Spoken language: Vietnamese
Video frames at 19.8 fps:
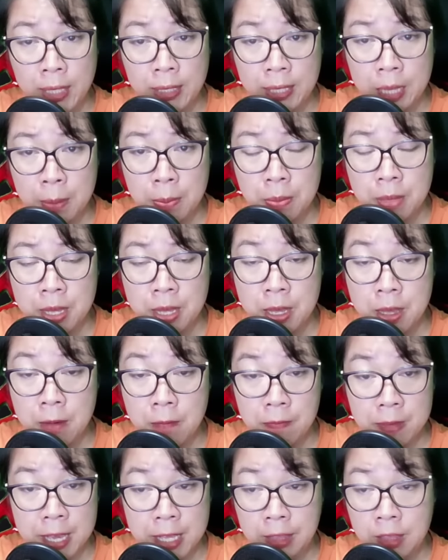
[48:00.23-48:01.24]
tâm
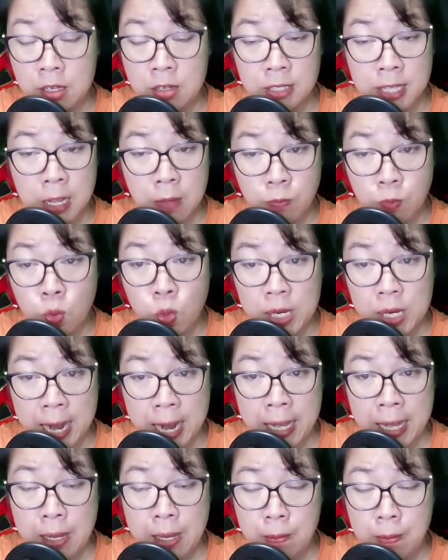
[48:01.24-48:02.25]
vì từ giây phút
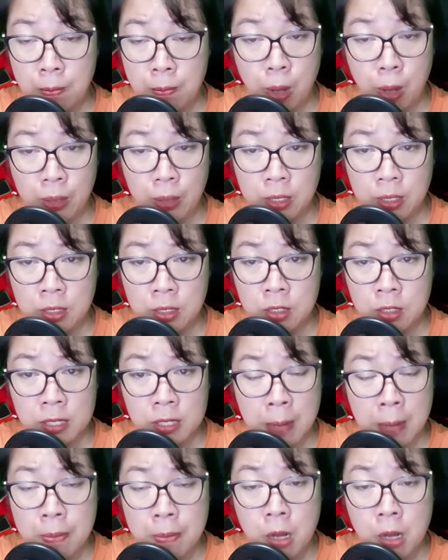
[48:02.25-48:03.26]
này mọi thứ đã
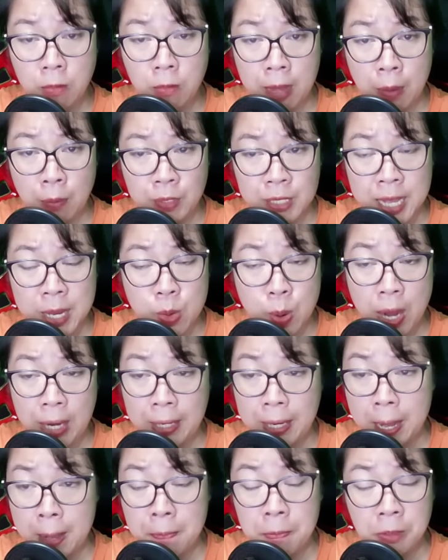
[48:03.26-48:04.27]
bước vào giai đoạn
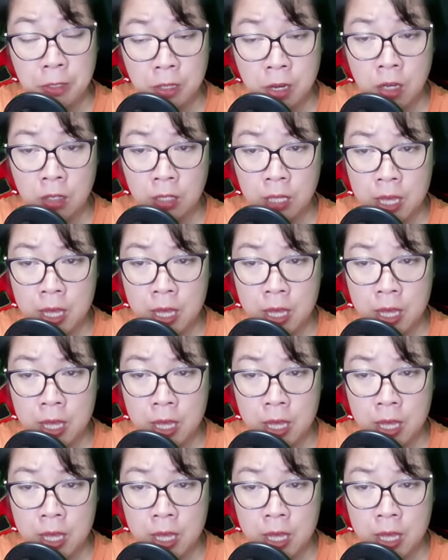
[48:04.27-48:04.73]
đếm ngược.